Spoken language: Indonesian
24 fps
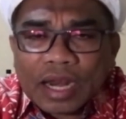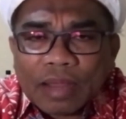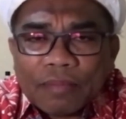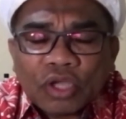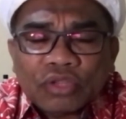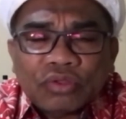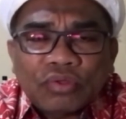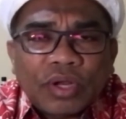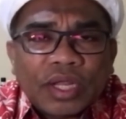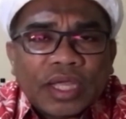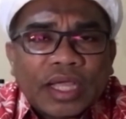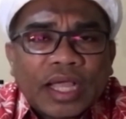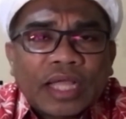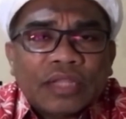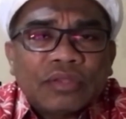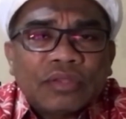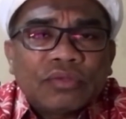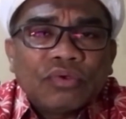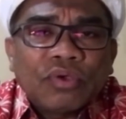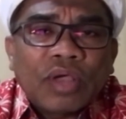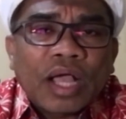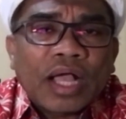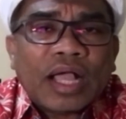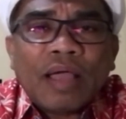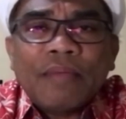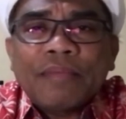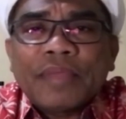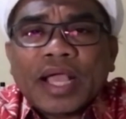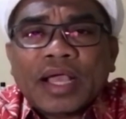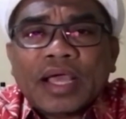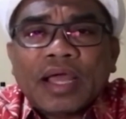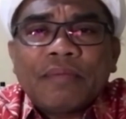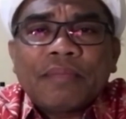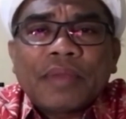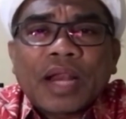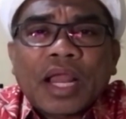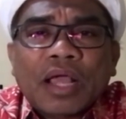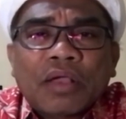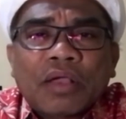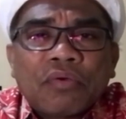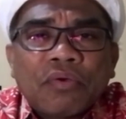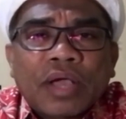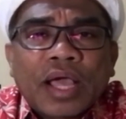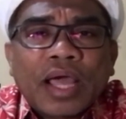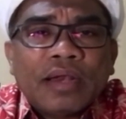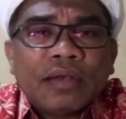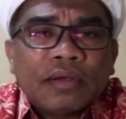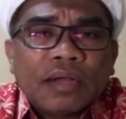Dalam waktu dekat juga kami akan
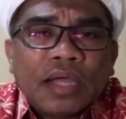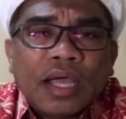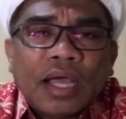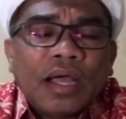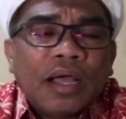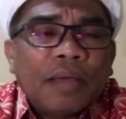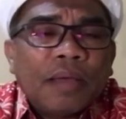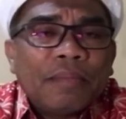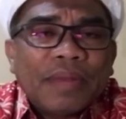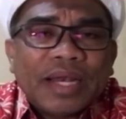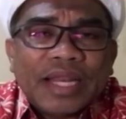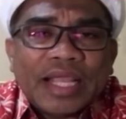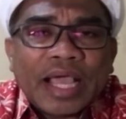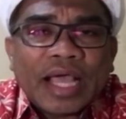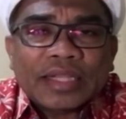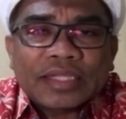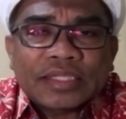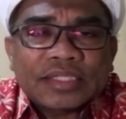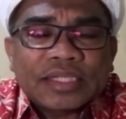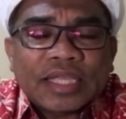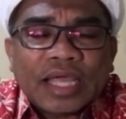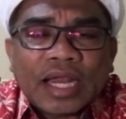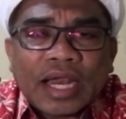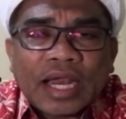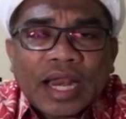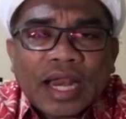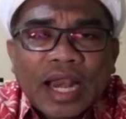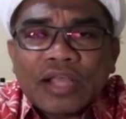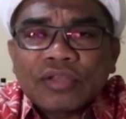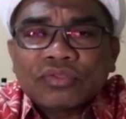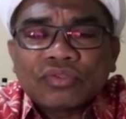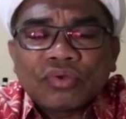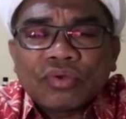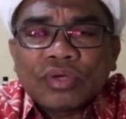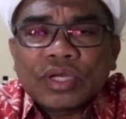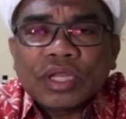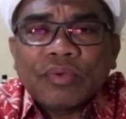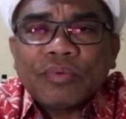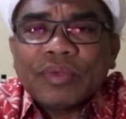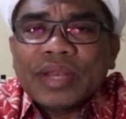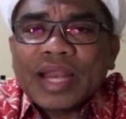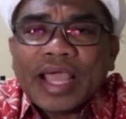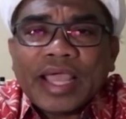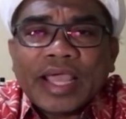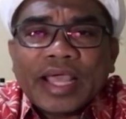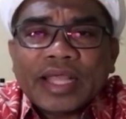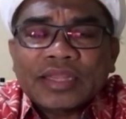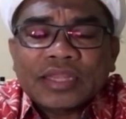melakukan uh, melihat secara langsung
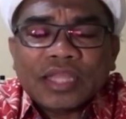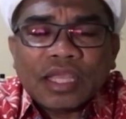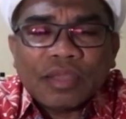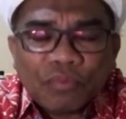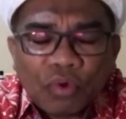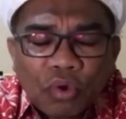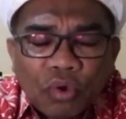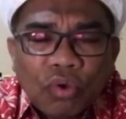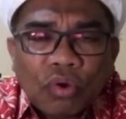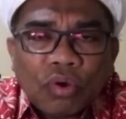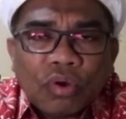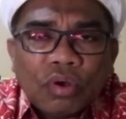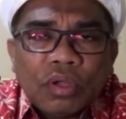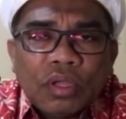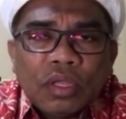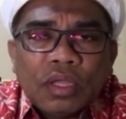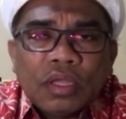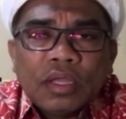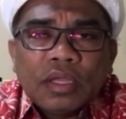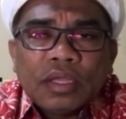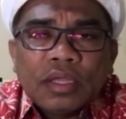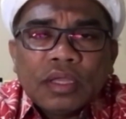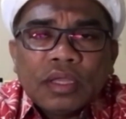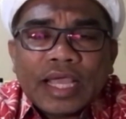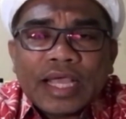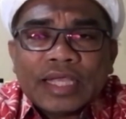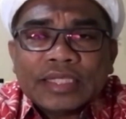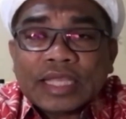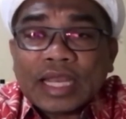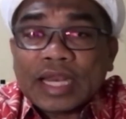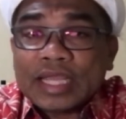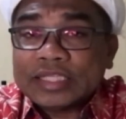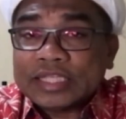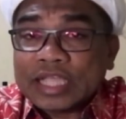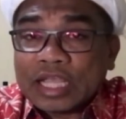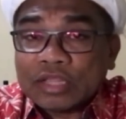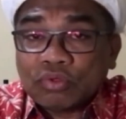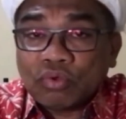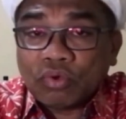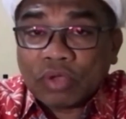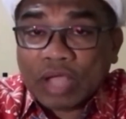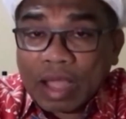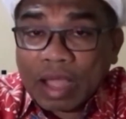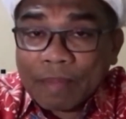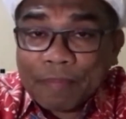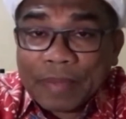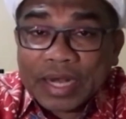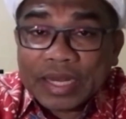di wilayah timur. Ya, salah
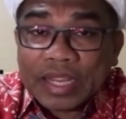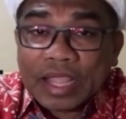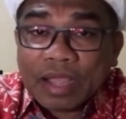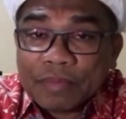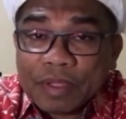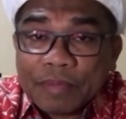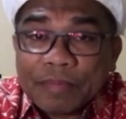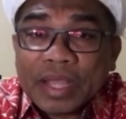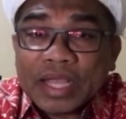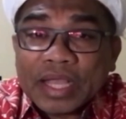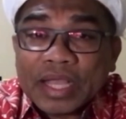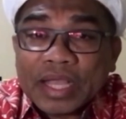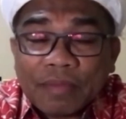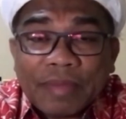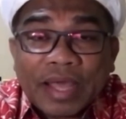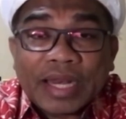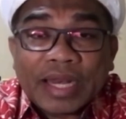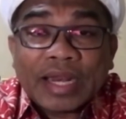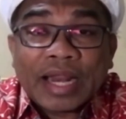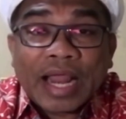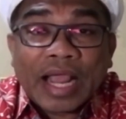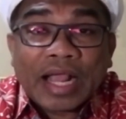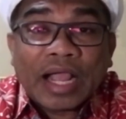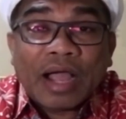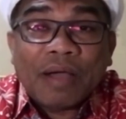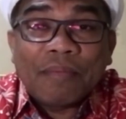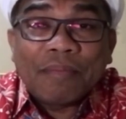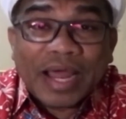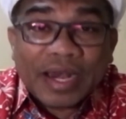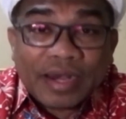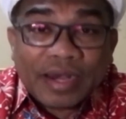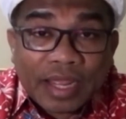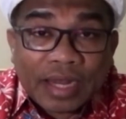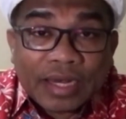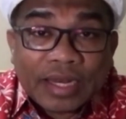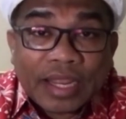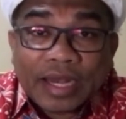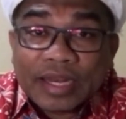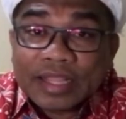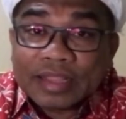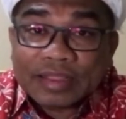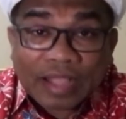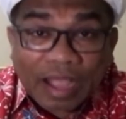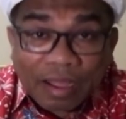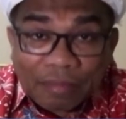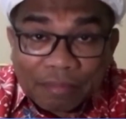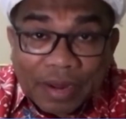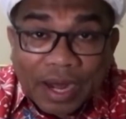satu kapal yang memang kemarin agak bandel
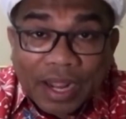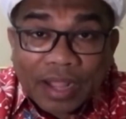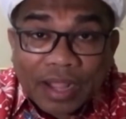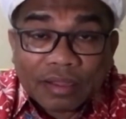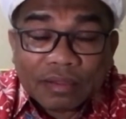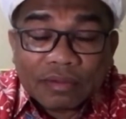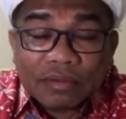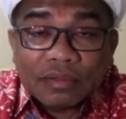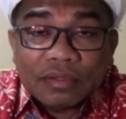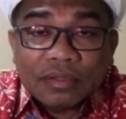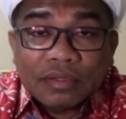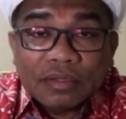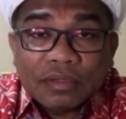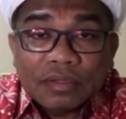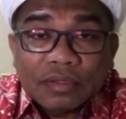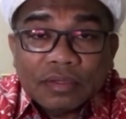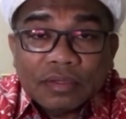ya ditabrak.